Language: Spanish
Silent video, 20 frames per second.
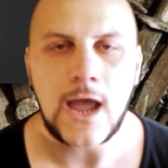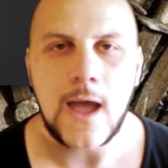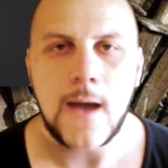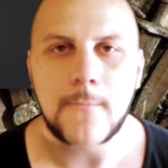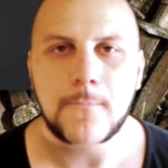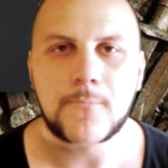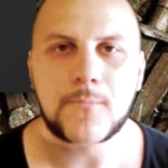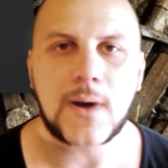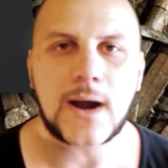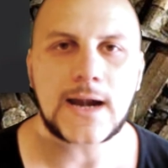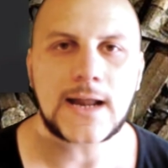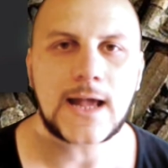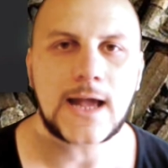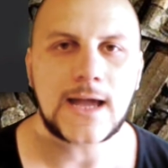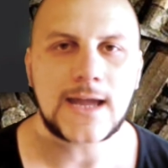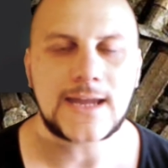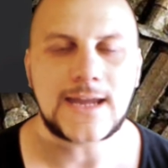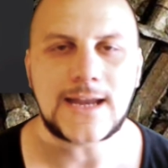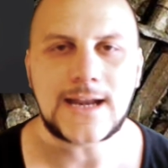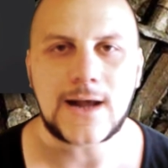para
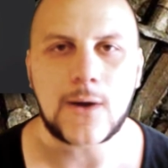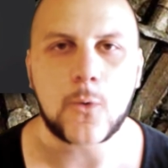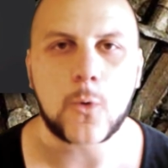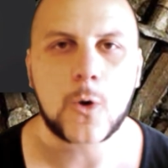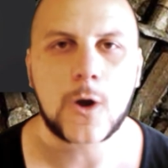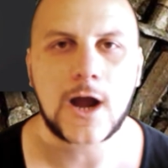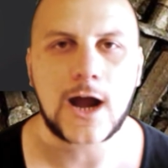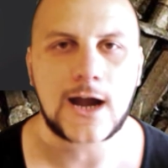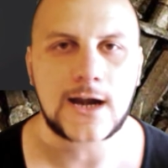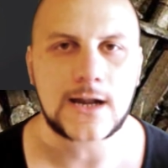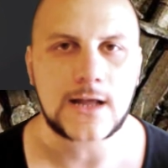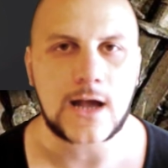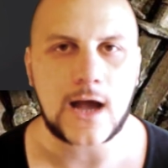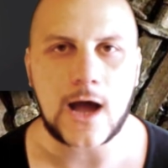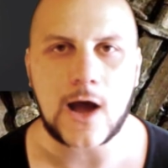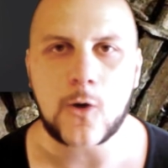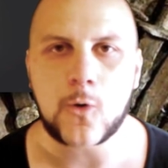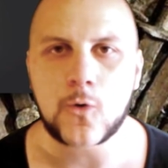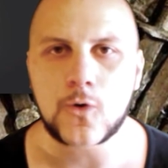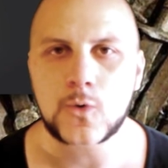ir a buscar a
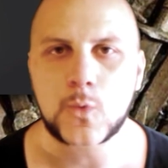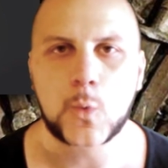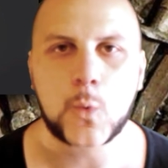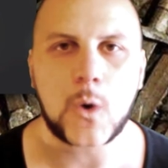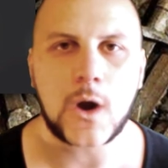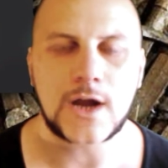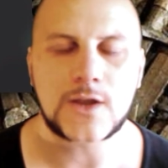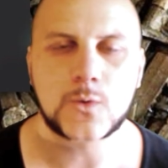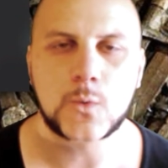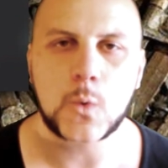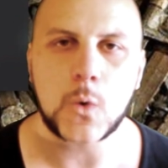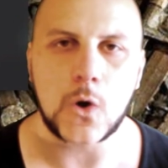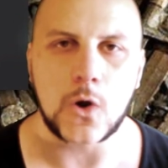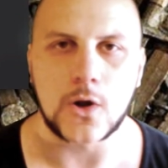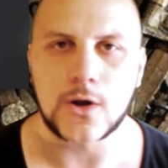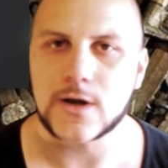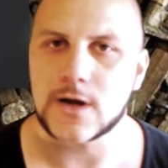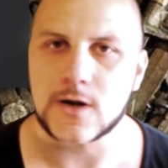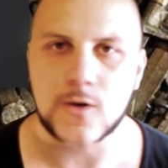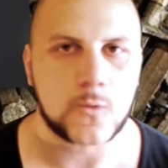un White
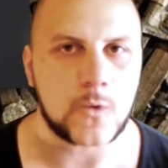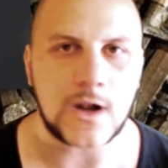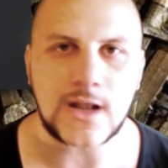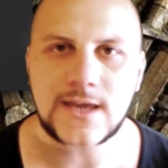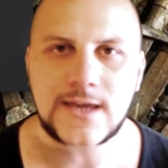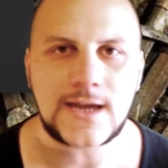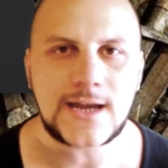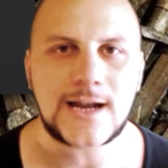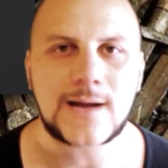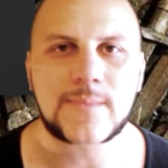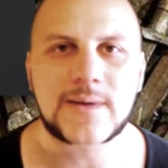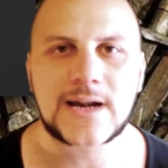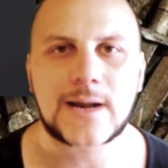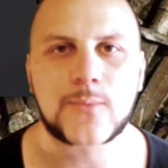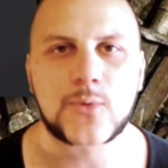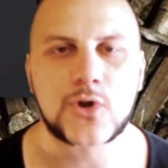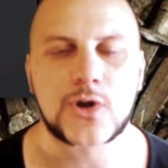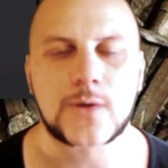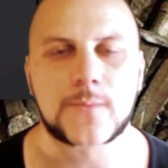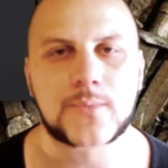Walker, cualquiera para
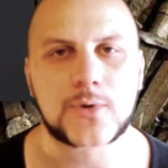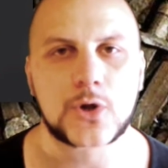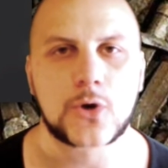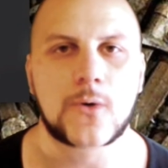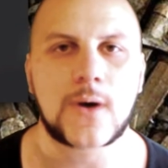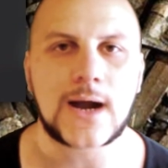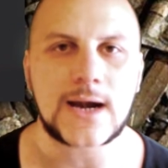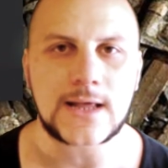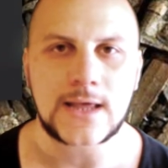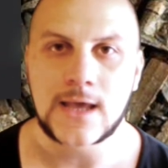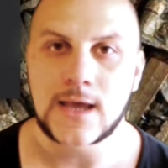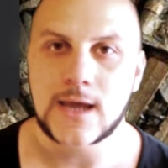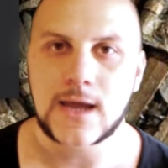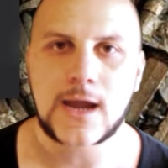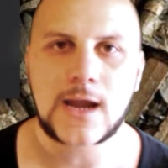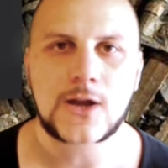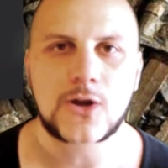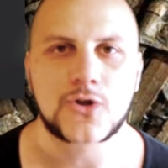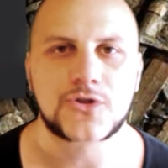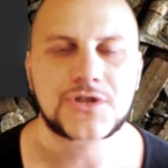poder probar en
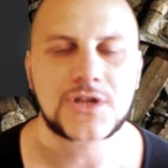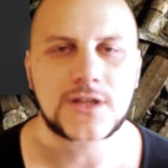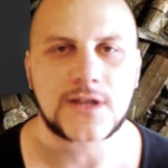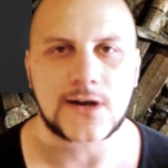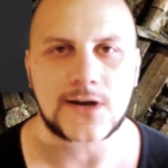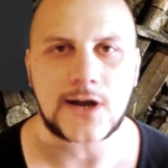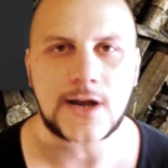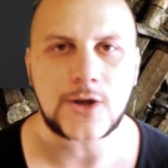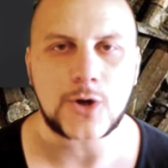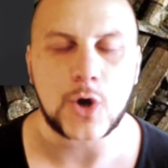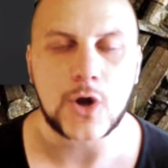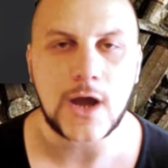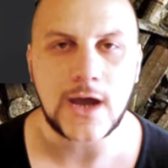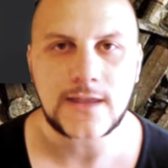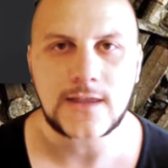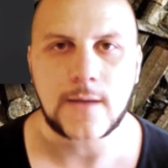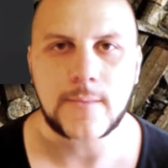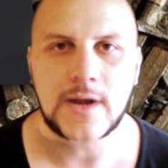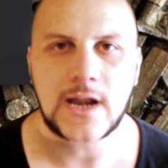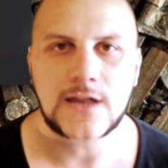los siete reinos que esta
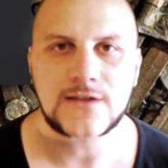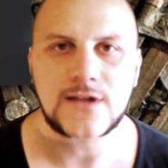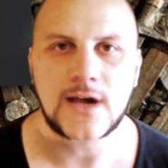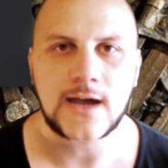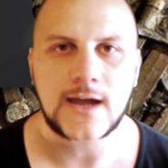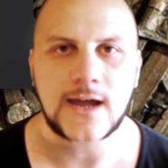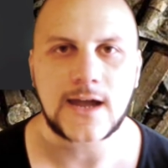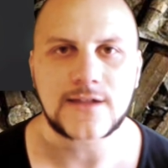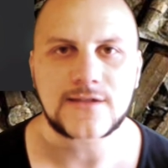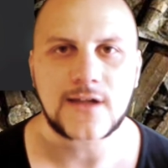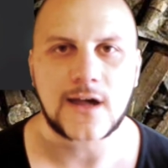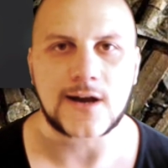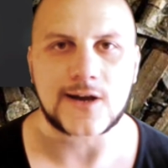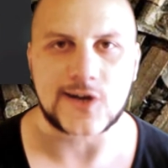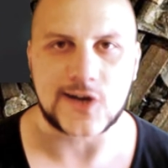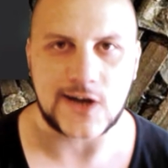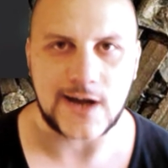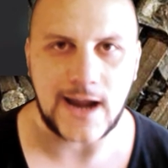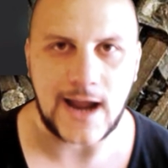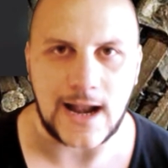amenaza es
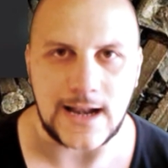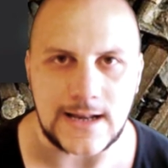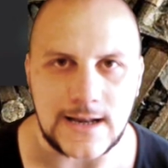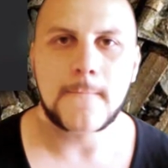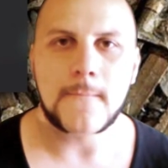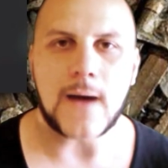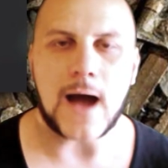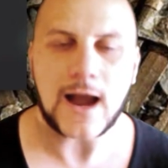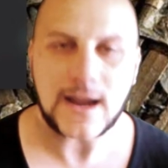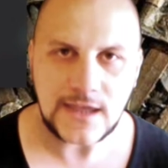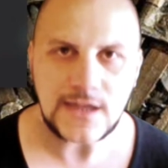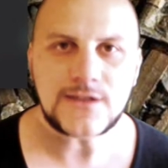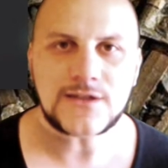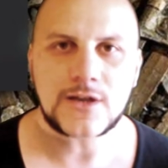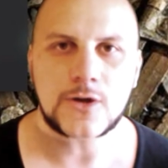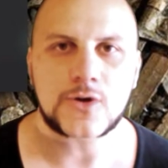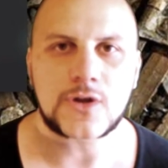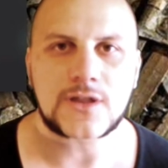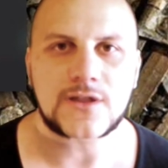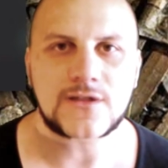real. ¿A quién se
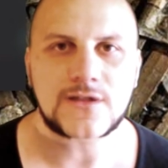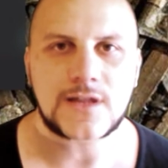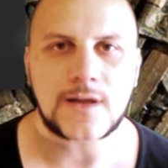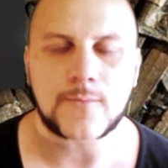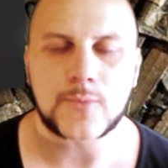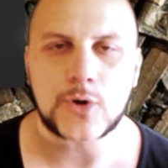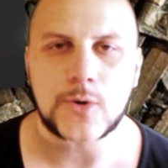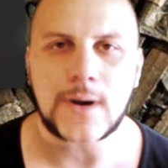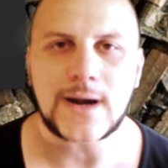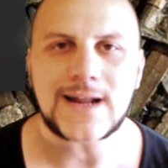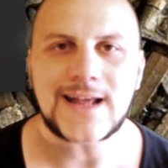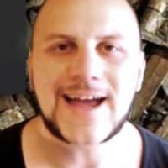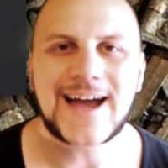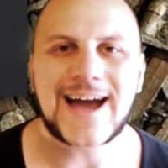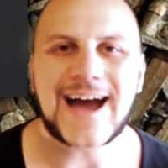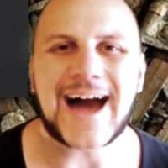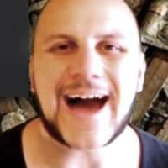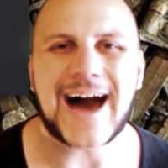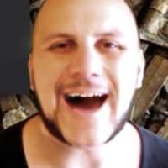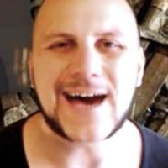lo necesitan probar?
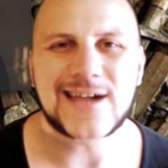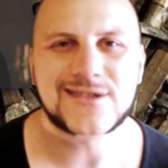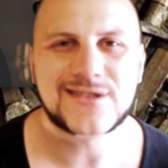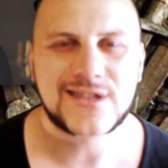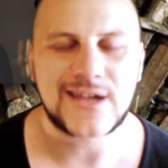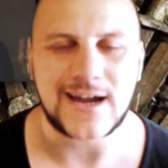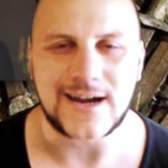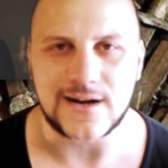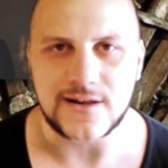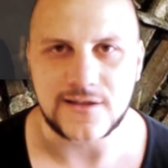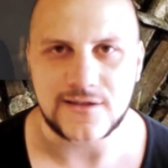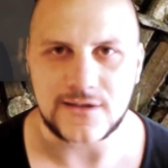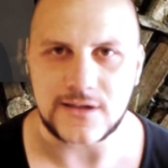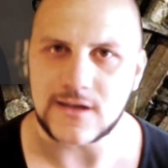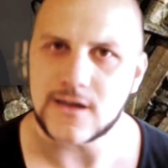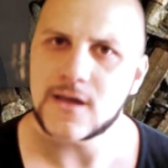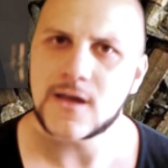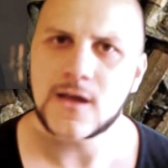A Cersei.